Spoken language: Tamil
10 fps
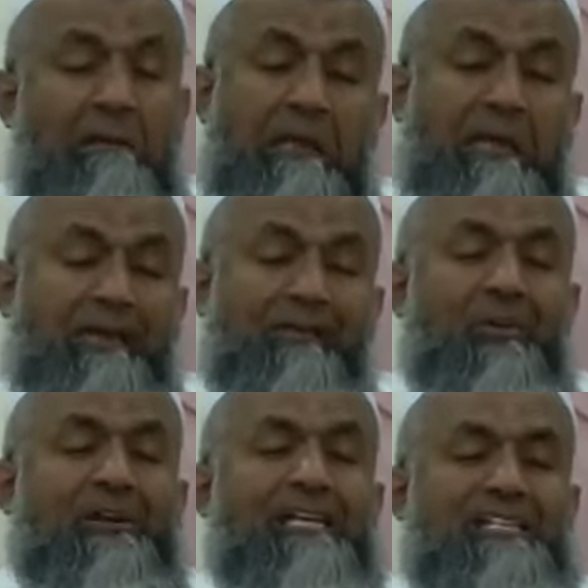இது
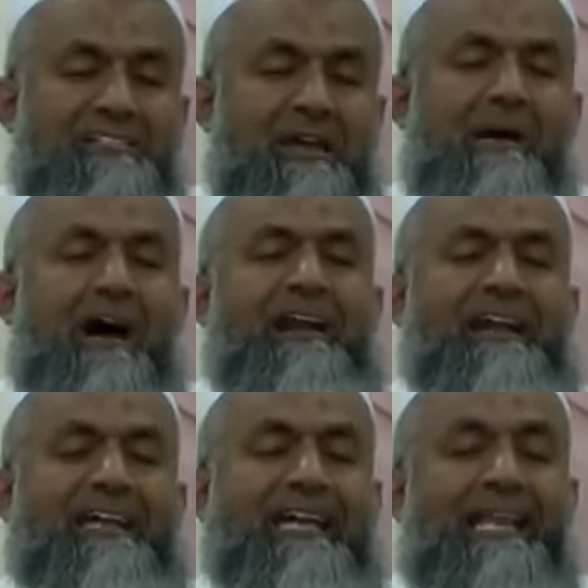ஒரு கஷ்டமான
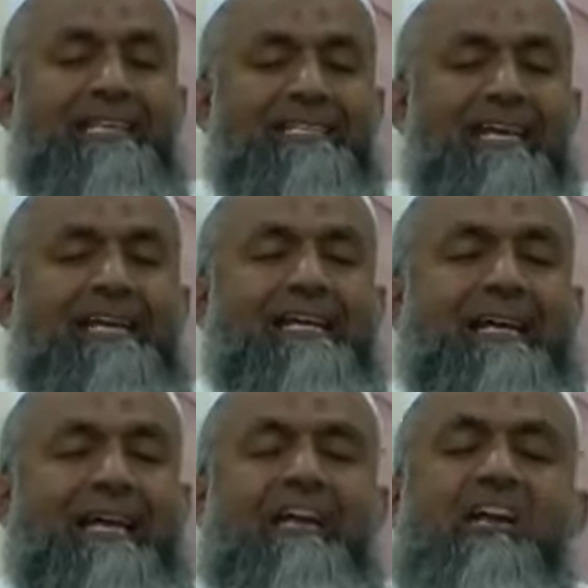
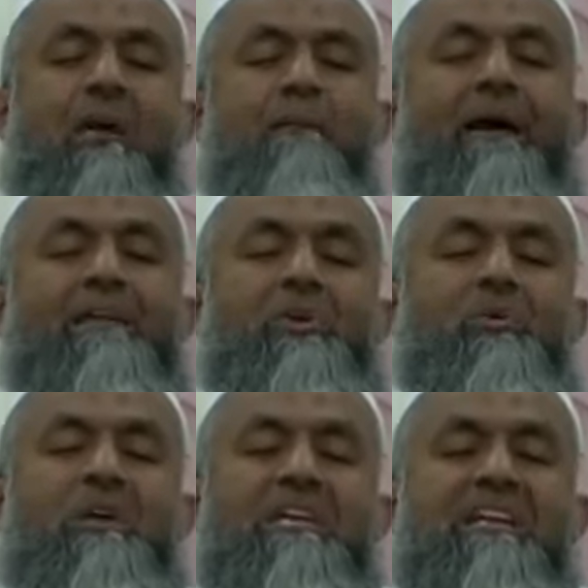கேன்சருக்கு மருந்து
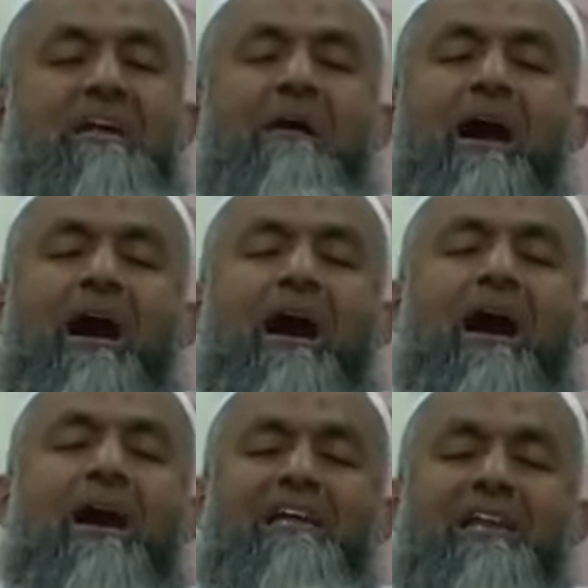குடிக்கிற
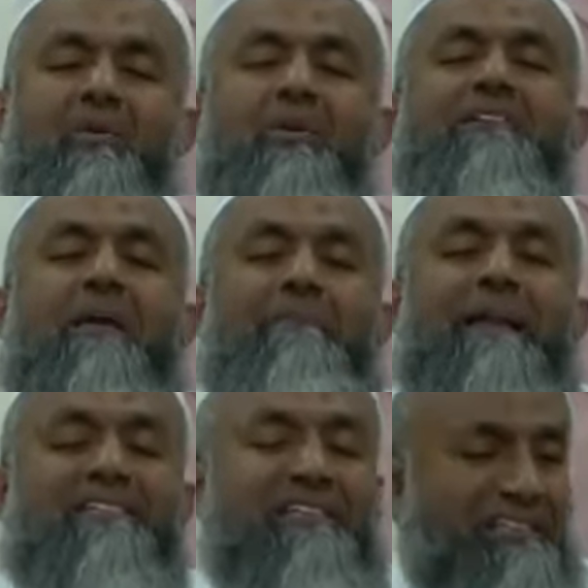மாதிரி ஒரு
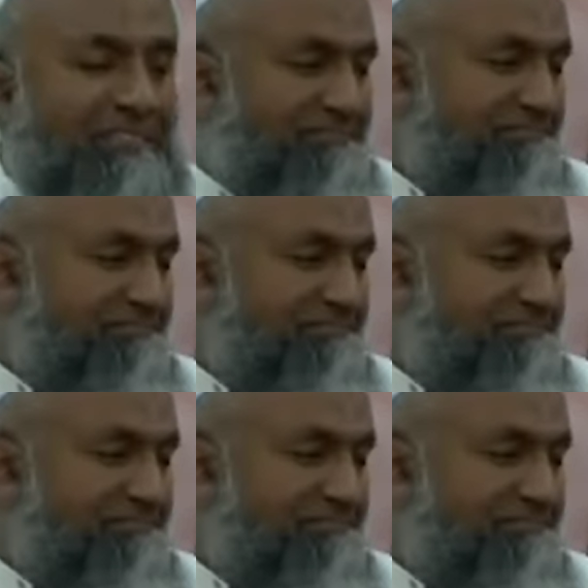டெப்லெட் இது